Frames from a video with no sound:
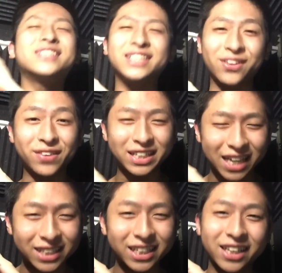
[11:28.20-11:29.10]
で、ぜひとも皆
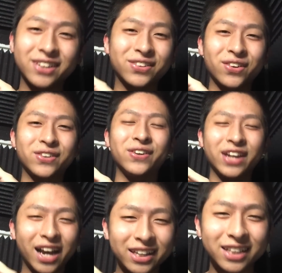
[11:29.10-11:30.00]
さんチャンネル登録
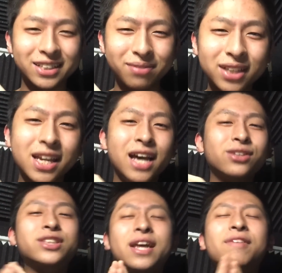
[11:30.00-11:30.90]
お願いいたします。
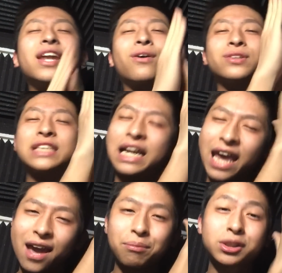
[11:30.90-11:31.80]
そしてまだこちら
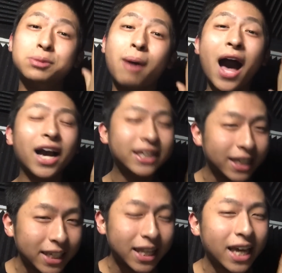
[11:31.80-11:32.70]
ね、もう
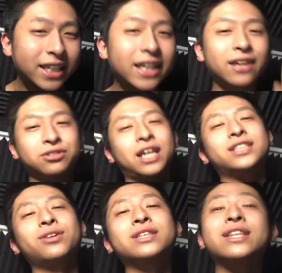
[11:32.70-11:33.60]
スパーキーデッキ2
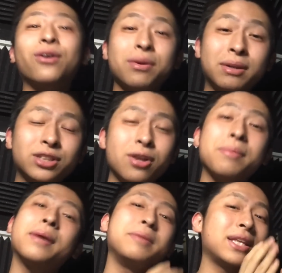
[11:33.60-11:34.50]
つ載せておきますので、
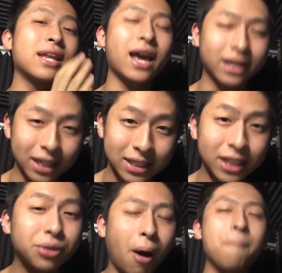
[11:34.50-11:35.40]
まだ見てない方ぜ
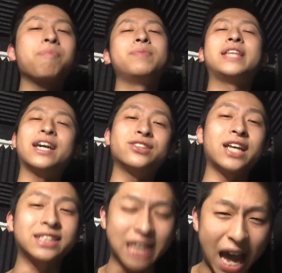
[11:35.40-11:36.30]
ひとも見てく
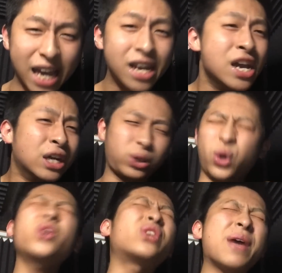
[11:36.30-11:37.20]
ださい。と
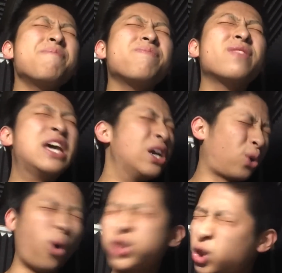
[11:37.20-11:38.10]
いうことで、
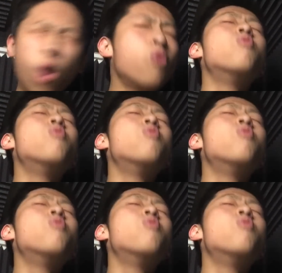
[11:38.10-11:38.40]
ご視聴